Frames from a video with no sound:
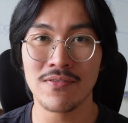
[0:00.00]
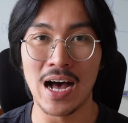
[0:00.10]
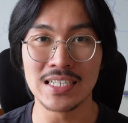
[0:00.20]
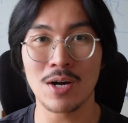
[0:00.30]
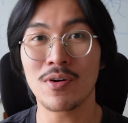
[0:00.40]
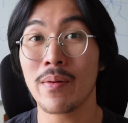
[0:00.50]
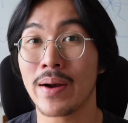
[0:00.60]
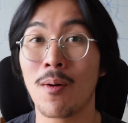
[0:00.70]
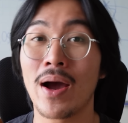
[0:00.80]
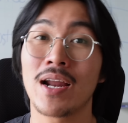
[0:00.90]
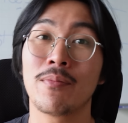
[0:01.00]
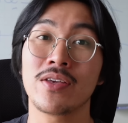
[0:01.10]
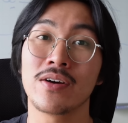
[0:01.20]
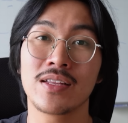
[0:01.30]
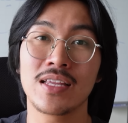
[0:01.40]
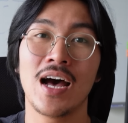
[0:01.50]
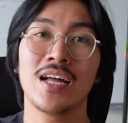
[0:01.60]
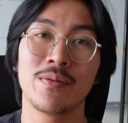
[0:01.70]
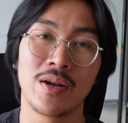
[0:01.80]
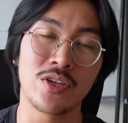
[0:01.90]
và sau khi mình học 2 năm ở trường kinh
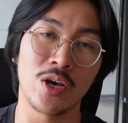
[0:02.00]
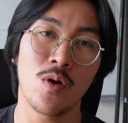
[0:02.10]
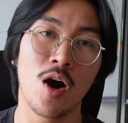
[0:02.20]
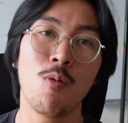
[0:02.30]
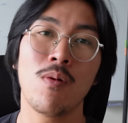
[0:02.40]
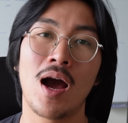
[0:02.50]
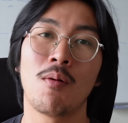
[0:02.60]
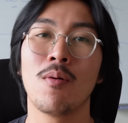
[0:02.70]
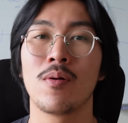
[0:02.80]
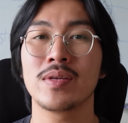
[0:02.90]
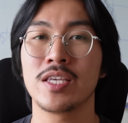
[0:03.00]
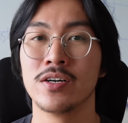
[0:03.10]
tế thì mình chuyển qua Úc, học ở một cái